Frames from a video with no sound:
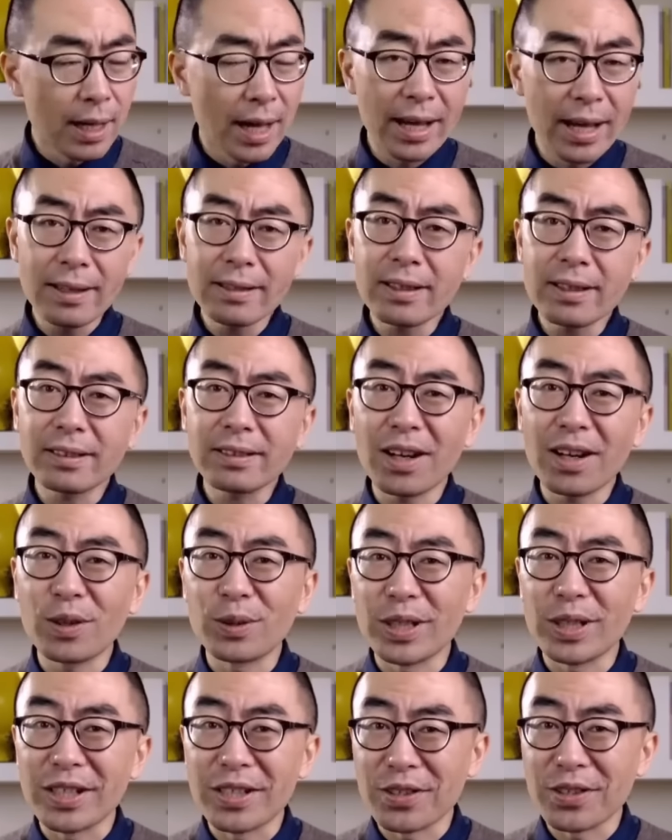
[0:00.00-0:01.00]
哎，这
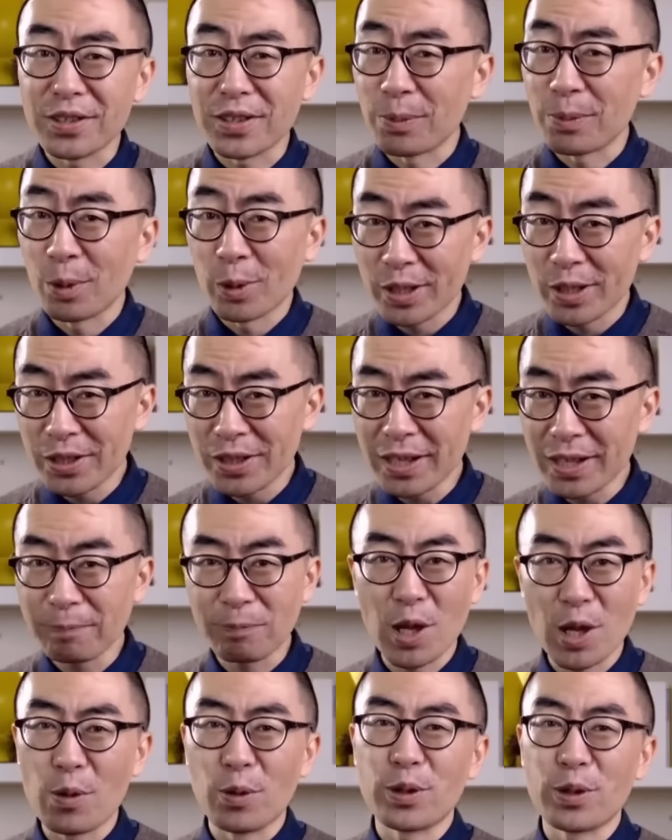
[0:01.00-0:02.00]
到底是怎么回事呢？
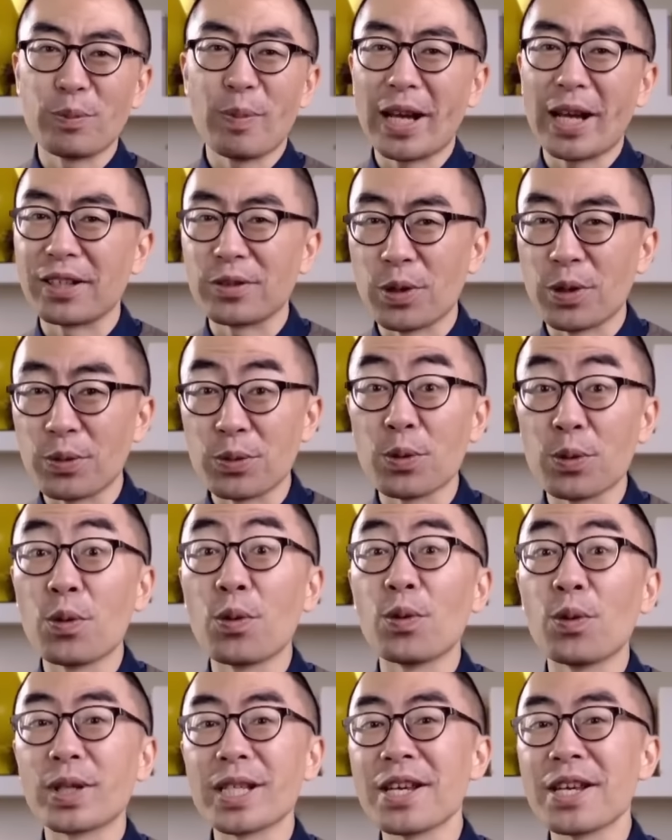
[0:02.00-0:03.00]
我是百科全书
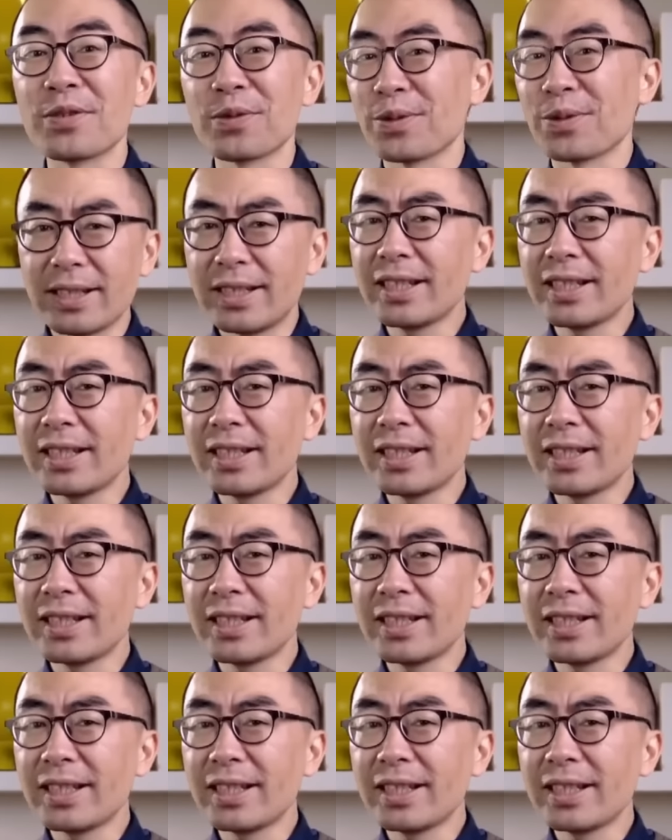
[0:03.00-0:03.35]
火箭叔，